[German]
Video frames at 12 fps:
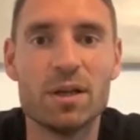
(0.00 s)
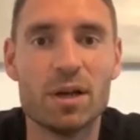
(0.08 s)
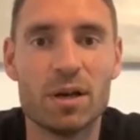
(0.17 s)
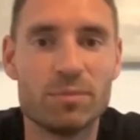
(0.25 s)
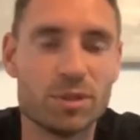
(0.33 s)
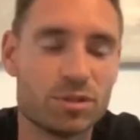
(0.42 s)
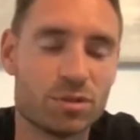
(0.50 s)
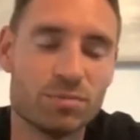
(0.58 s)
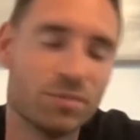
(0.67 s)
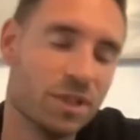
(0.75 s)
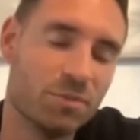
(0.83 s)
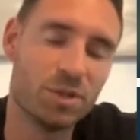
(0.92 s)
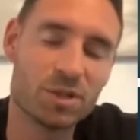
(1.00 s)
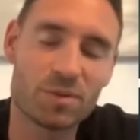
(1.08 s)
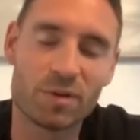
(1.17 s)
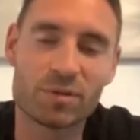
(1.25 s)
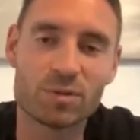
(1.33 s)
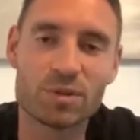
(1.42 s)
Ähm, drum, bin
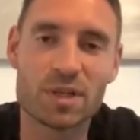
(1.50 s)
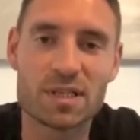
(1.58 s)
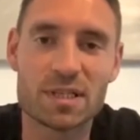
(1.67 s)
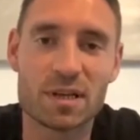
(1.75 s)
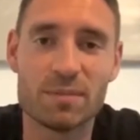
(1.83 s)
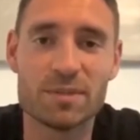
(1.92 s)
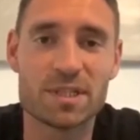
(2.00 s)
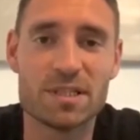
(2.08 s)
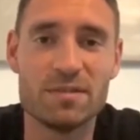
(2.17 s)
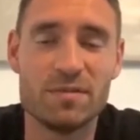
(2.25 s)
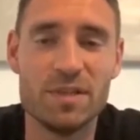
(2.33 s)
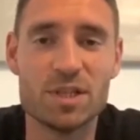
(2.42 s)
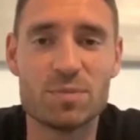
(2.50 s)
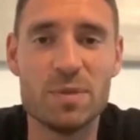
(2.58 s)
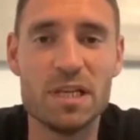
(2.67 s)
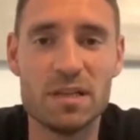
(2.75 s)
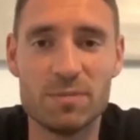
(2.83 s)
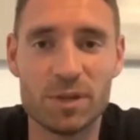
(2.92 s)
zwar froh, dass ich damals die vier
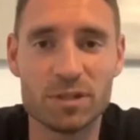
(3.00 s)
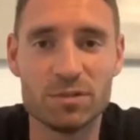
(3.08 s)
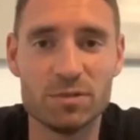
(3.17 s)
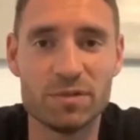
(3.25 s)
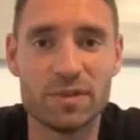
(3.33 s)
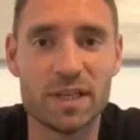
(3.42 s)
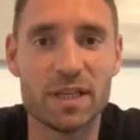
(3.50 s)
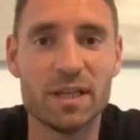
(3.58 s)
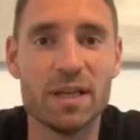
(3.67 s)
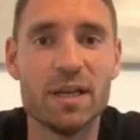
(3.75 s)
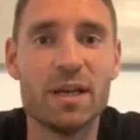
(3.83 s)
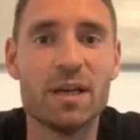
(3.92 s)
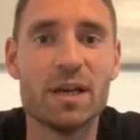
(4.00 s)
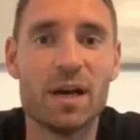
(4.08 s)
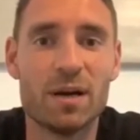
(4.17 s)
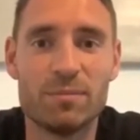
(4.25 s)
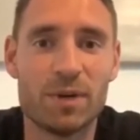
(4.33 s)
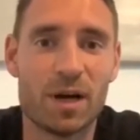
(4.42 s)
Spiele machen durfte,
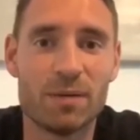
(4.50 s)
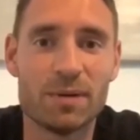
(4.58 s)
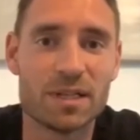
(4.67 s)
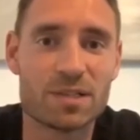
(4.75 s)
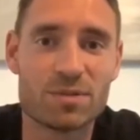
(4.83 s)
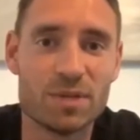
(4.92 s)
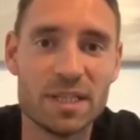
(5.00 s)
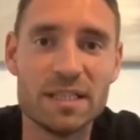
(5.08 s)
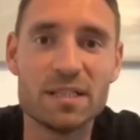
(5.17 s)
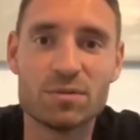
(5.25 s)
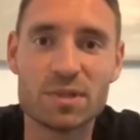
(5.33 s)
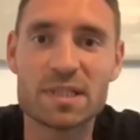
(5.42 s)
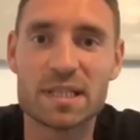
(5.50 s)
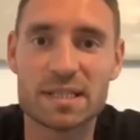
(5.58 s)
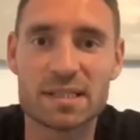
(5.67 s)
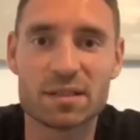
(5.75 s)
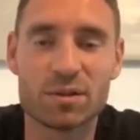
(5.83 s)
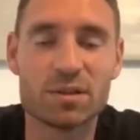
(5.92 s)
ähm, aber so richtig
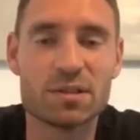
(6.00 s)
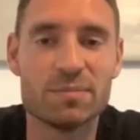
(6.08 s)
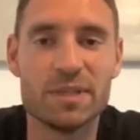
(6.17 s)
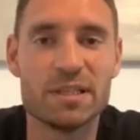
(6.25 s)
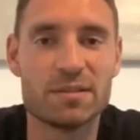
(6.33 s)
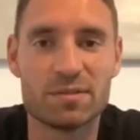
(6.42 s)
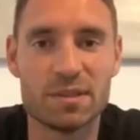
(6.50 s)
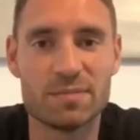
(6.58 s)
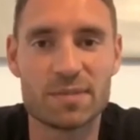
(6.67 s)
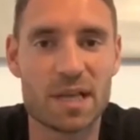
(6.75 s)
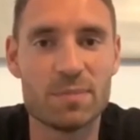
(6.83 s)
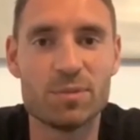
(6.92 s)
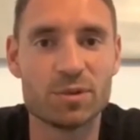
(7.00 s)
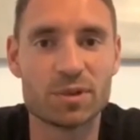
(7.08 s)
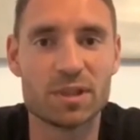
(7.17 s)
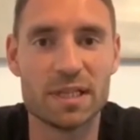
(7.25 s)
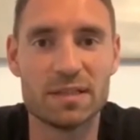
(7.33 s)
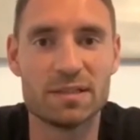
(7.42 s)
durchsetzen konnte mir eh zu dem Zeitpunkt
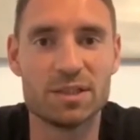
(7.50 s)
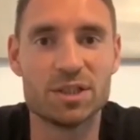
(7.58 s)
dann nicht.